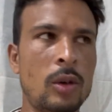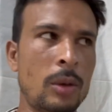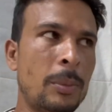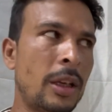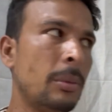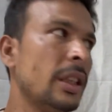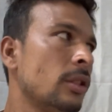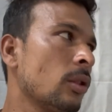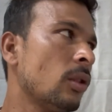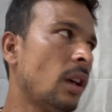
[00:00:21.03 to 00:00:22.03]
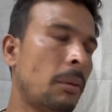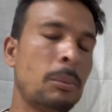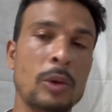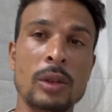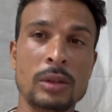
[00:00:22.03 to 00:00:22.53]
और बेबी जो है
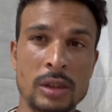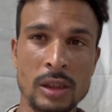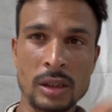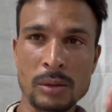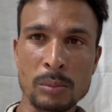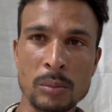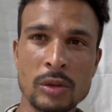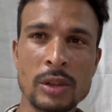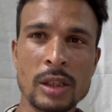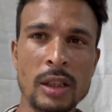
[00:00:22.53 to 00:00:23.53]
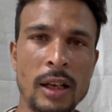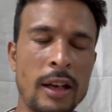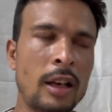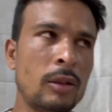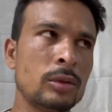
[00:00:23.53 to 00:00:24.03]
बहुत ही मुश्किल
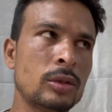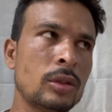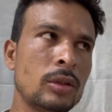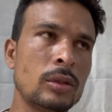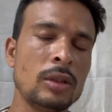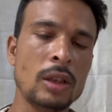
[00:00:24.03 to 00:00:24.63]
है उसको